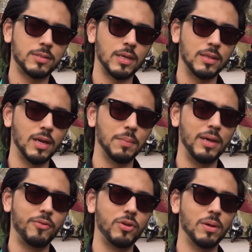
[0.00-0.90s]
सदर में
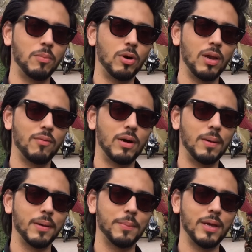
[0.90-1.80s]
एटीएम मॉल है
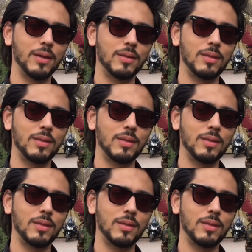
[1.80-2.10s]
वहाँ पर मैं